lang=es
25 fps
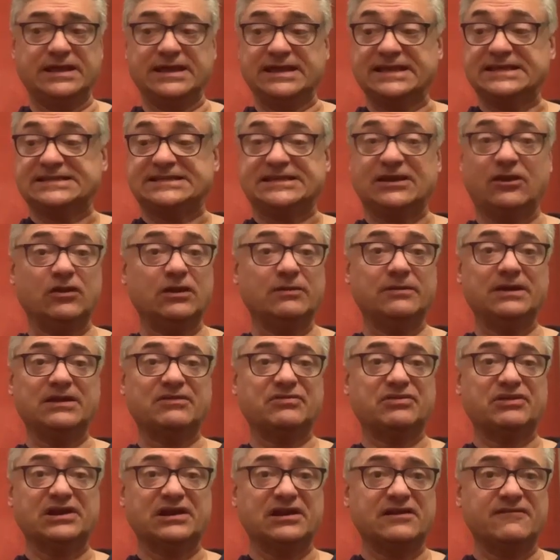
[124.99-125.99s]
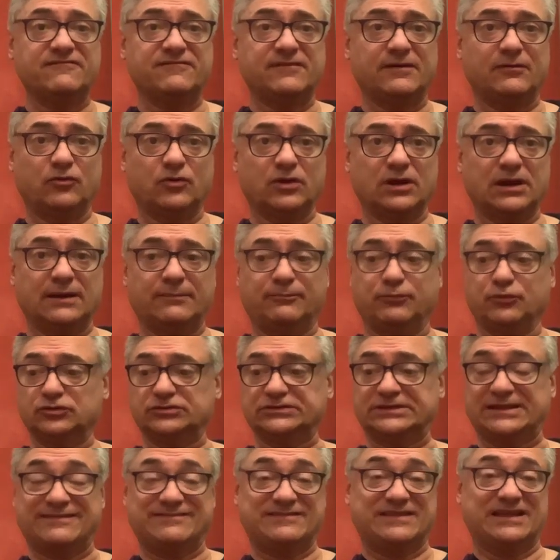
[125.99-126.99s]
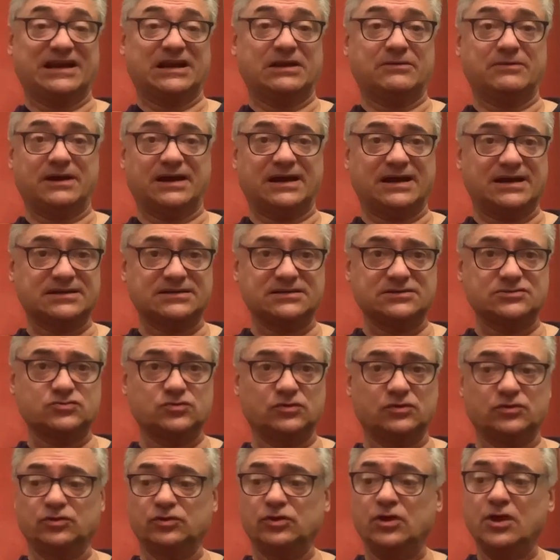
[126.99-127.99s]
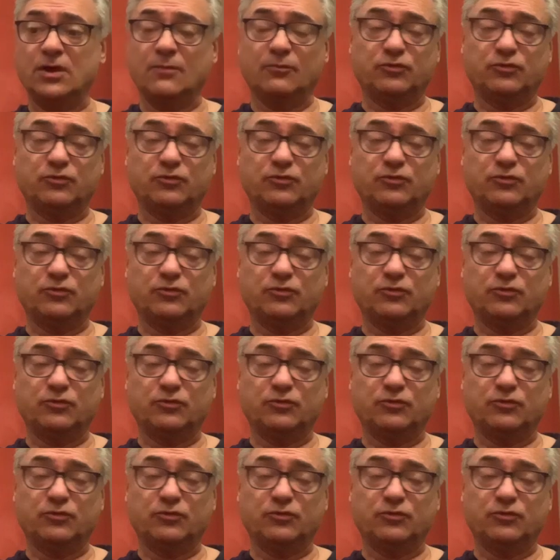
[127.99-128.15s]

Y si ahora van a hacerle el favor a la porta de rebajarse el sueldo,